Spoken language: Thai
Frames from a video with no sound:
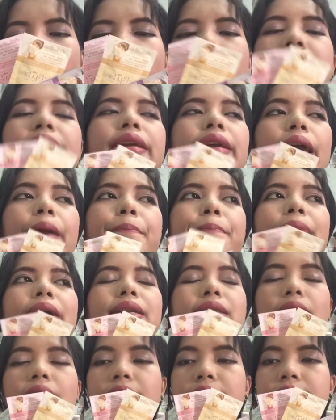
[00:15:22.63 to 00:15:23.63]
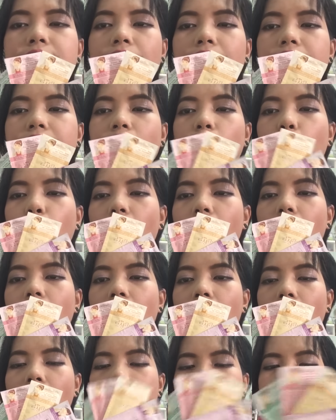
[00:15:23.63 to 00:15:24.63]
อันนี้เอฟไม่แน่ใจนะว่า
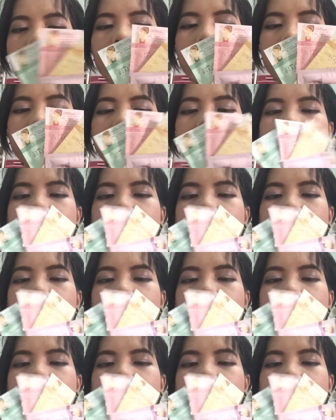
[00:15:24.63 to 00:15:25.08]
อันนี้เอฟ